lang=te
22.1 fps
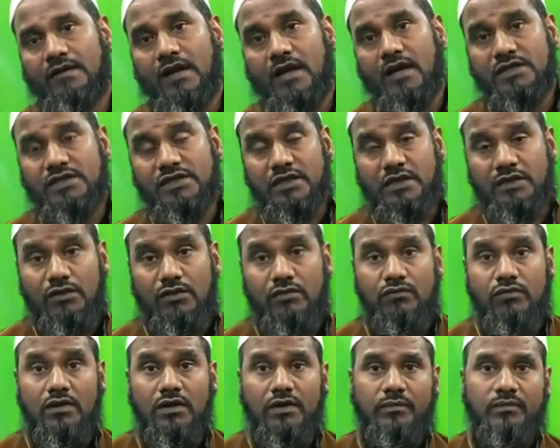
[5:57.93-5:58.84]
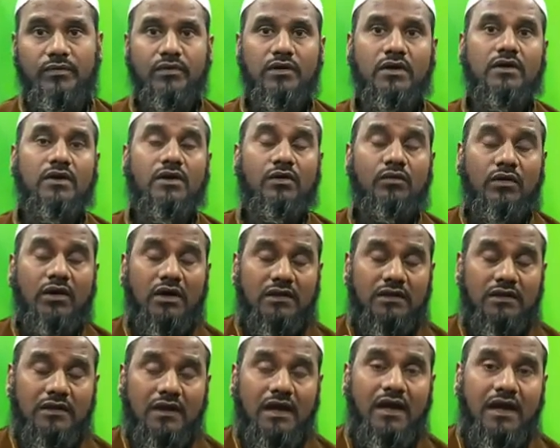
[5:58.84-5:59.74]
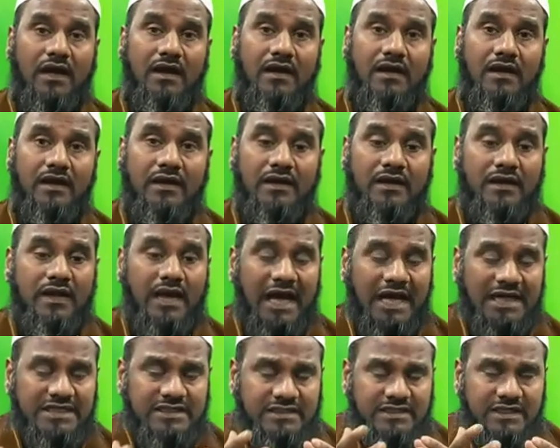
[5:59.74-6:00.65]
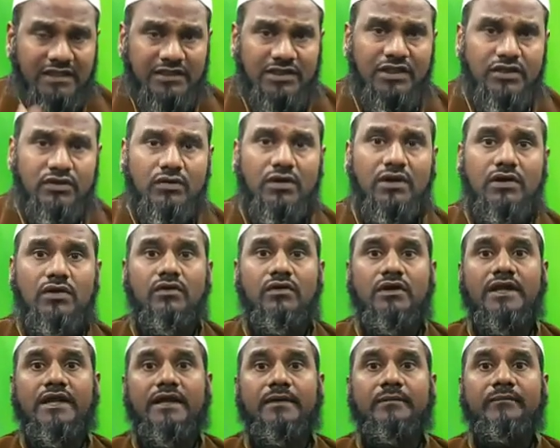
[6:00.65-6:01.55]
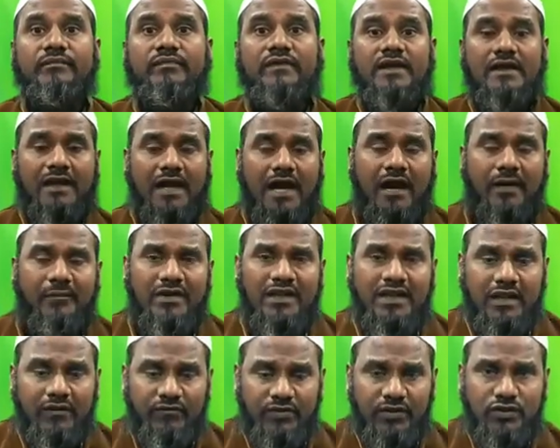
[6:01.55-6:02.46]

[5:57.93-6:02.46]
ఈ దిక్కులు పోరుక కానీ అల్లాహ్ ఈ అష్టదిక్కుల నుండి నా మీద